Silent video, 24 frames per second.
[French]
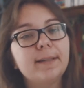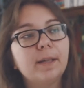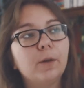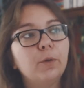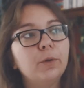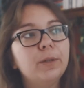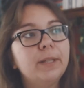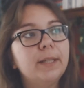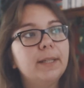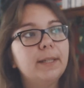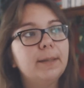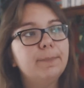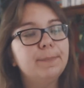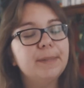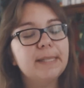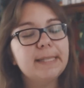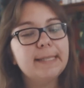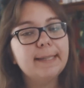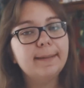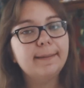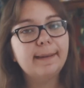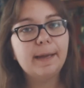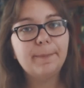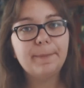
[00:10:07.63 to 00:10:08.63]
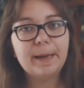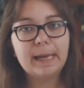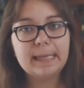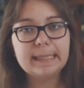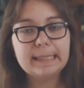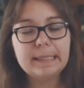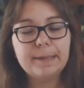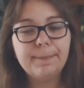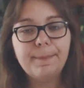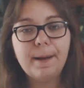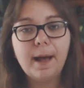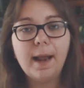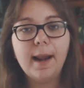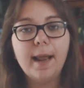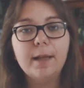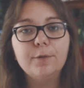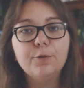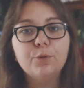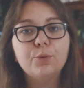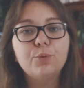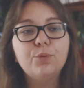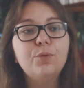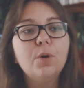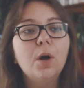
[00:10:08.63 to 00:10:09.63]
c'est que des petits détails par-ci, par-là,
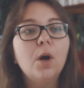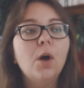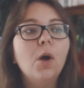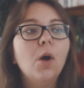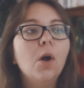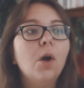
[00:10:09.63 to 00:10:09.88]
du coup,